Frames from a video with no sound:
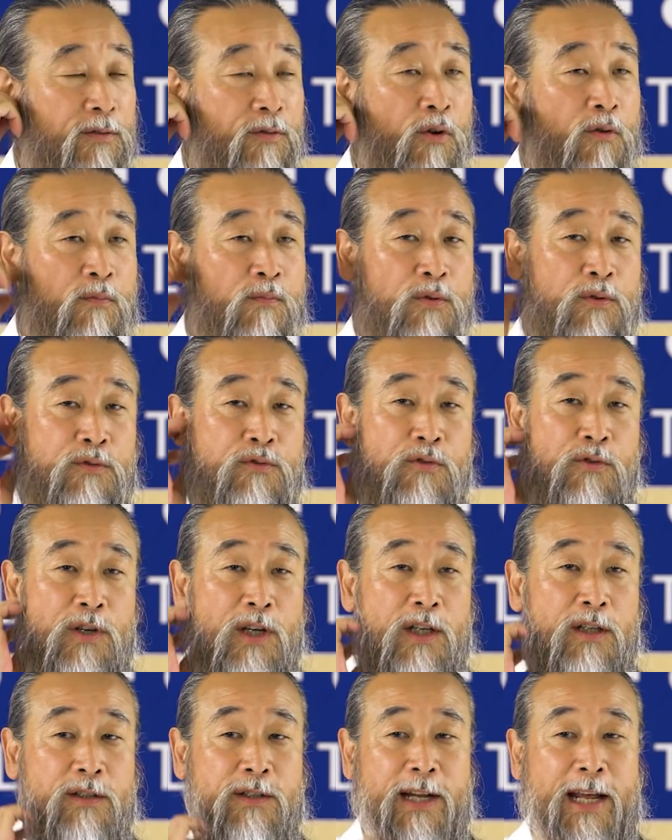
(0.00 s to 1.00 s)
동부
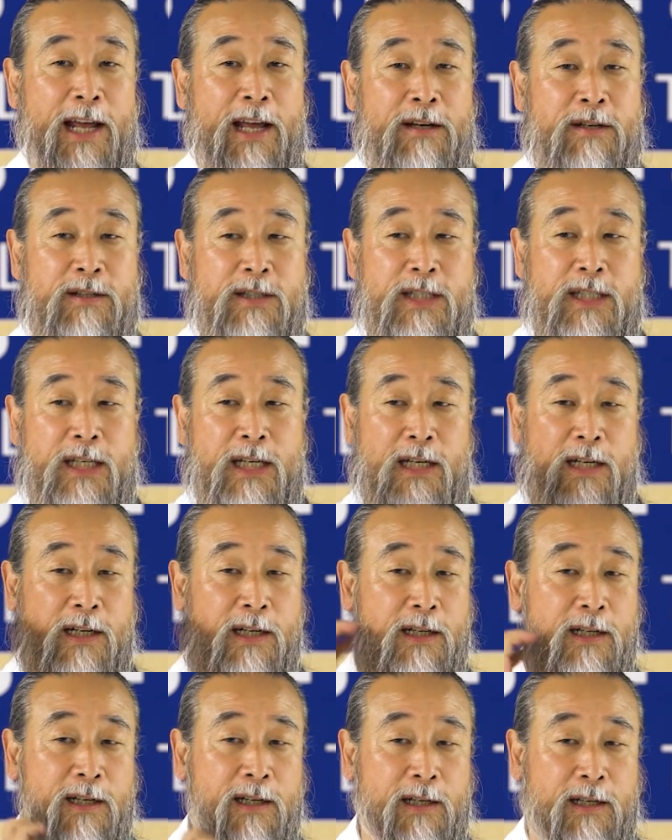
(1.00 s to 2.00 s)
쪽에는
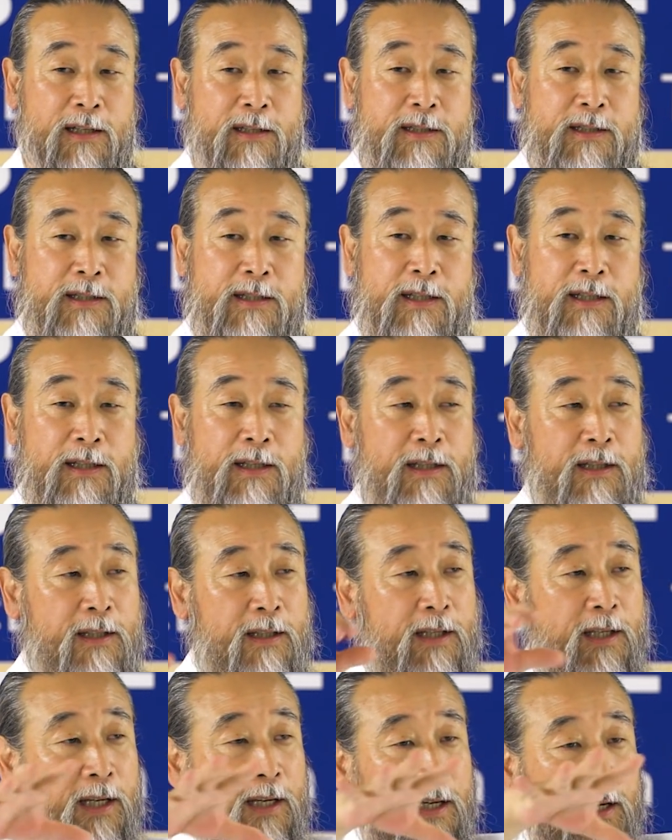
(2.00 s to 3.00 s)
에너지가 이,
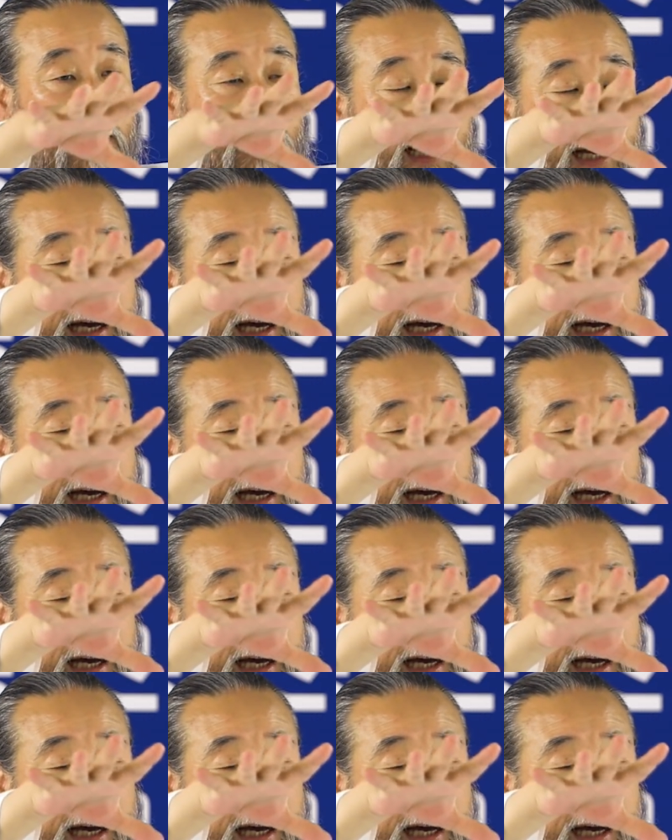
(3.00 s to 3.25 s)
이게